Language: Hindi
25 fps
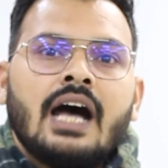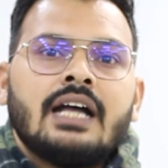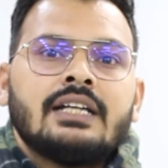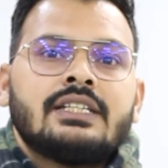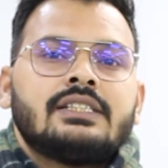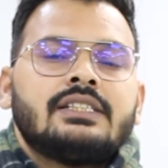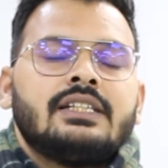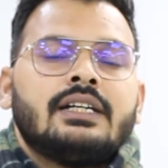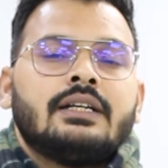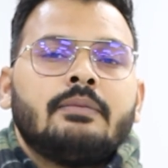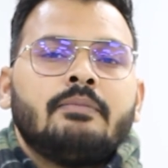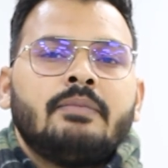
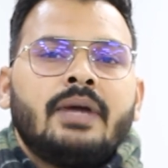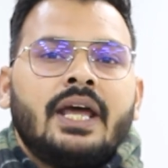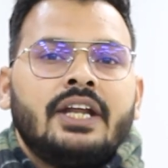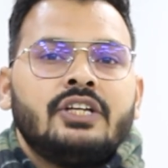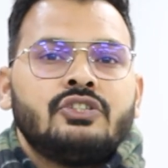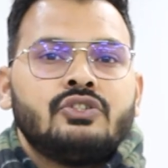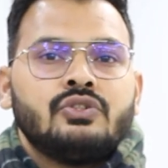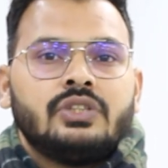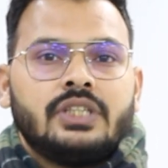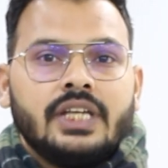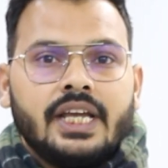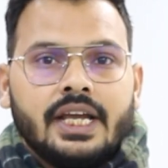आज तक
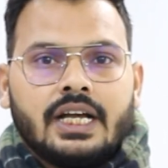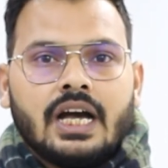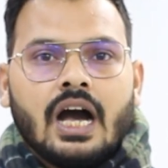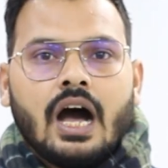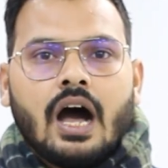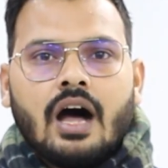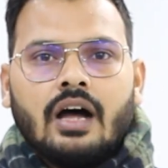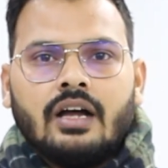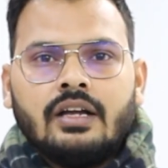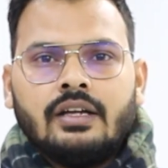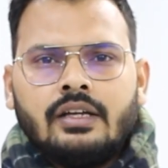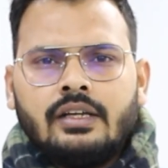मैंने जो
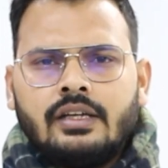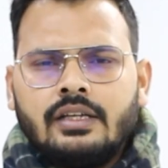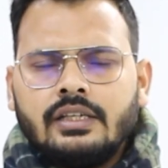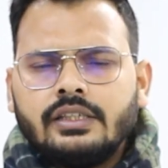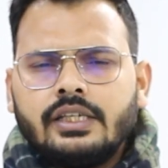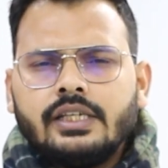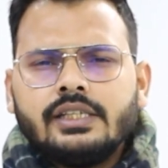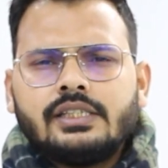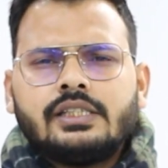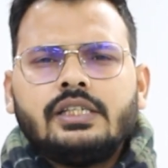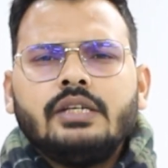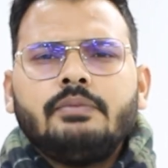देखा
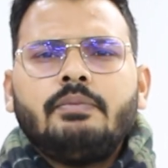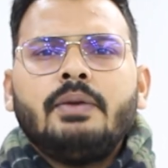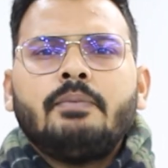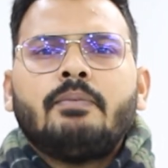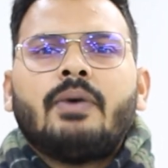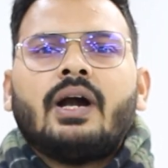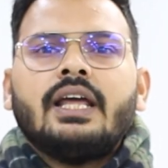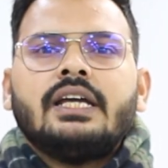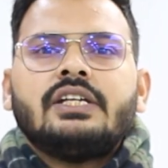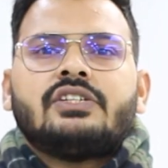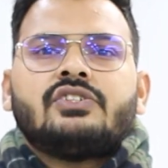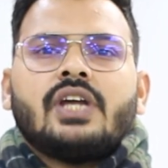किसी भी
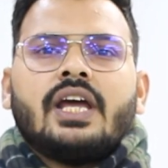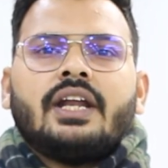बड़े